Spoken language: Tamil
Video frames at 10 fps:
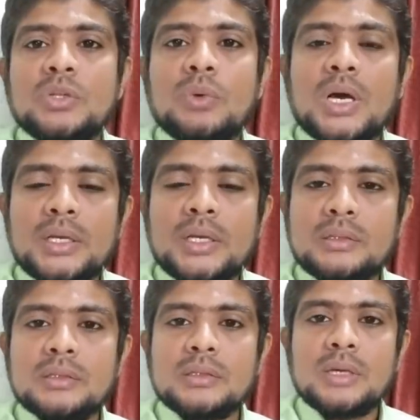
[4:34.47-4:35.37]
எதுவாக
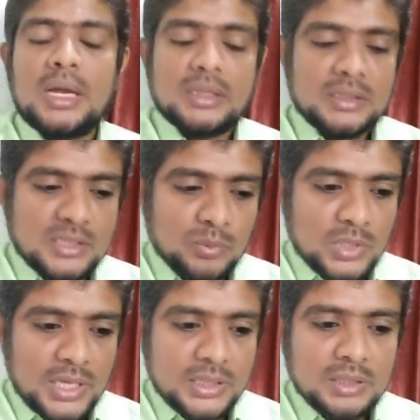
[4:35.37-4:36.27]
இருந்தது அந்த
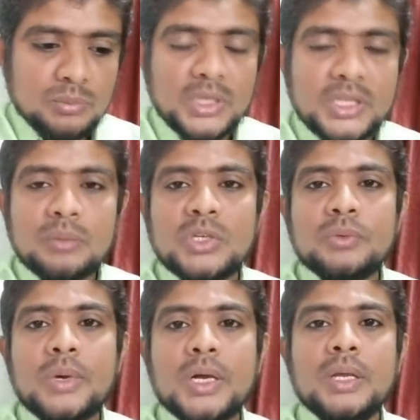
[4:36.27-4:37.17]
சமுதாயத்தின் மையம்
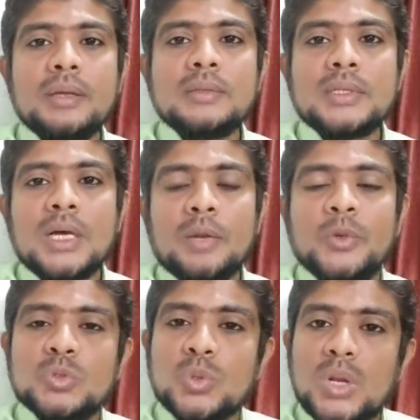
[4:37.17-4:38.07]
எதுவாக இருந்தது
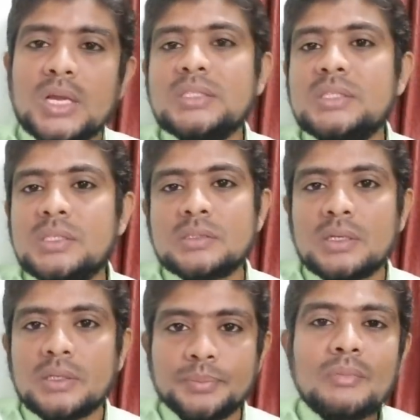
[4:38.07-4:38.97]
அப்படின்னு சொன்னாக்கா
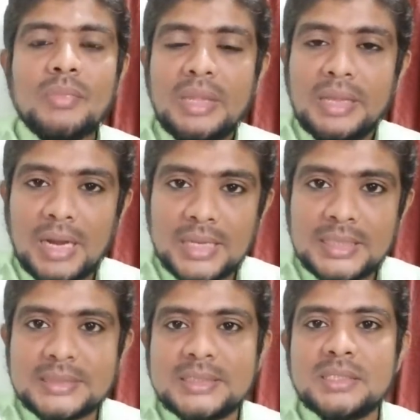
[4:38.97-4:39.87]
ஜெருசலம்
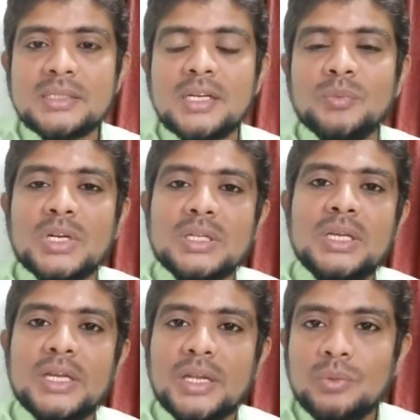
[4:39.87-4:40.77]
அந்த ஜெருசலம்ங்கிறது
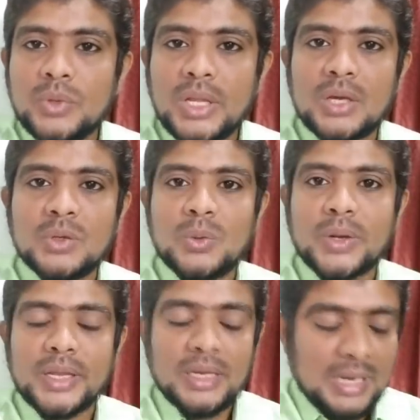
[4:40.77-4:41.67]
இறைவனுடைய
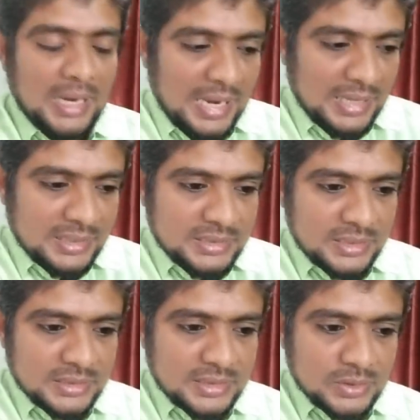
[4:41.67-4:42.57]
அருட்கொடை அந்த
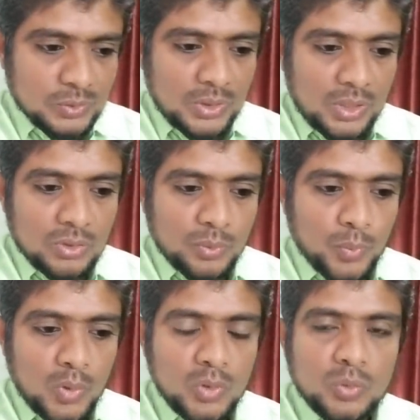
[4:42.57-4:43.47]
ஜெருசலத்துக்குள்ளே அவங்க
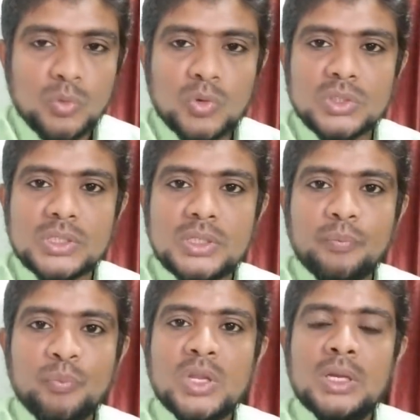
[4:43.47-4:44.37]
போகும்பொழுது
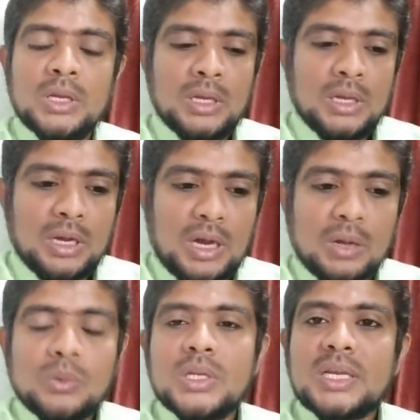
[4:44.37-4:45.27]

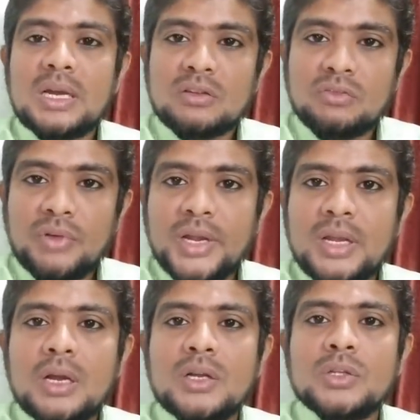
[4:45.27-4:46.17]
அவங்களுக்கான
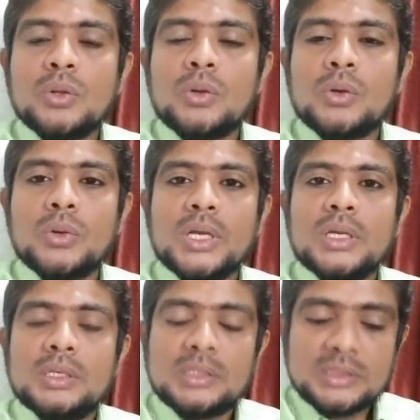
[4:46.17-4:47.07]
வழிகாட்டுதலோட
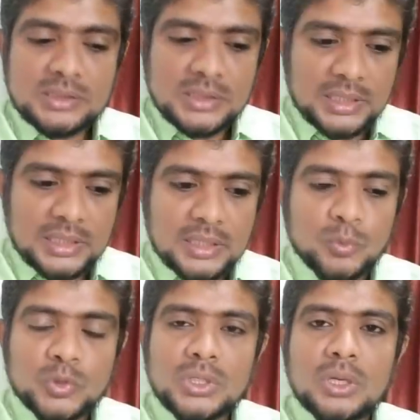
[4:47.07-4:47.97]
சட்ட
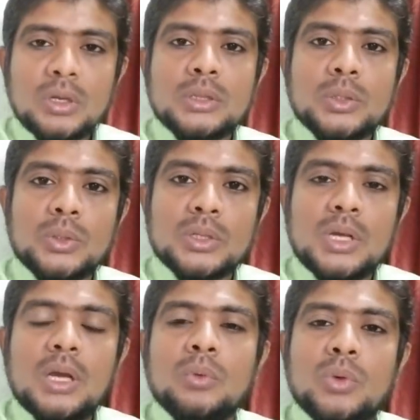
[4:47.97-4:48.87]
புத்தகத்தோடு
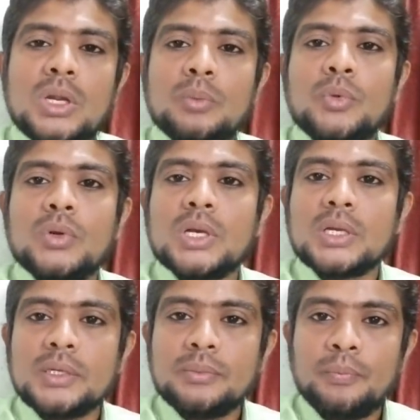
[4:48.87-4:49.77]
தான் உள்ளே போனாங்க